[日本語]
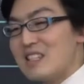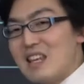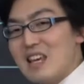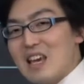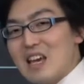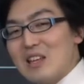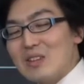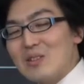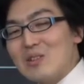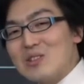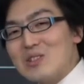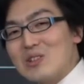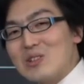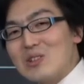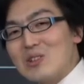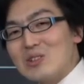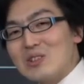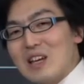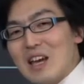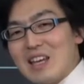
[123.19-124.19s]
性の
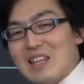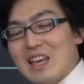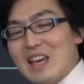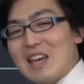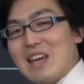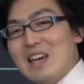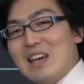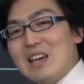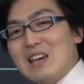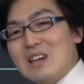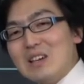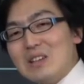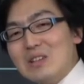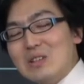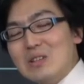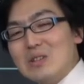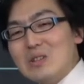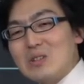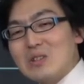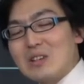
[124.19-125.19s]
状態で
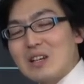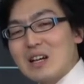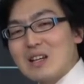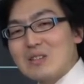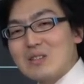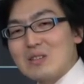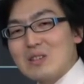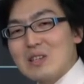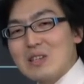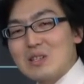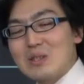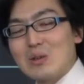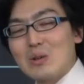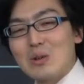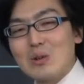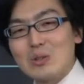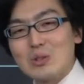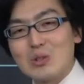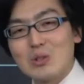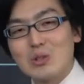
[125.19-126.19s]
硫化水
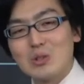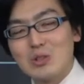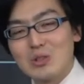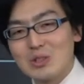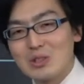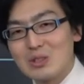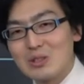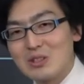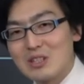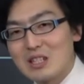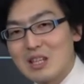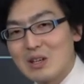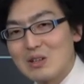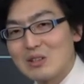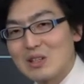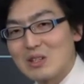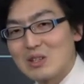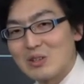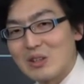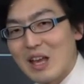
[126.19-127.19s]
素を通じてる
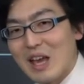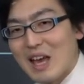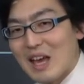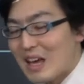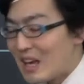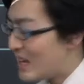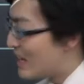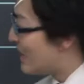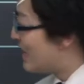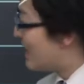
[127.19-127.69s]
んですよね。